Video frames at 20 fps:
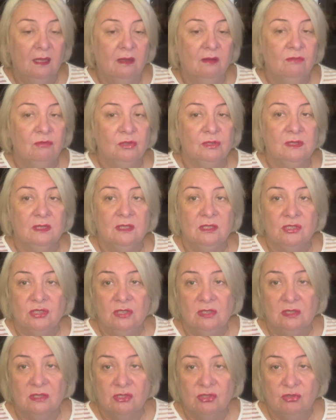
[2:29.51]
Вот, и
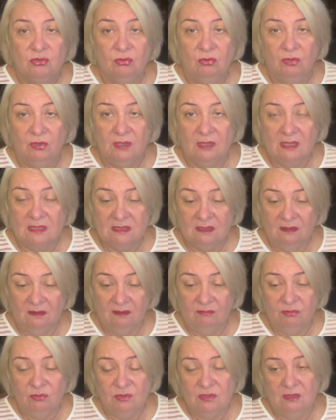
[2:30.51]
решила, что я
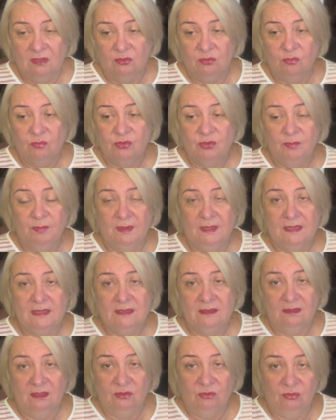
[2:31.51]
остановлюсь на том же
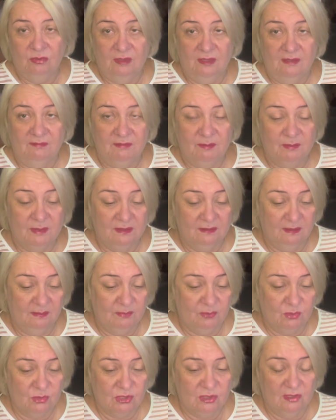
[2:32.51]
бренде, который я выбрала и в
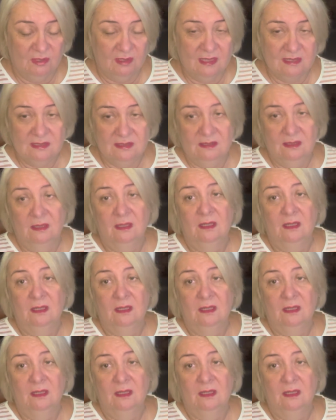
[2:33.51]
прошлый раз,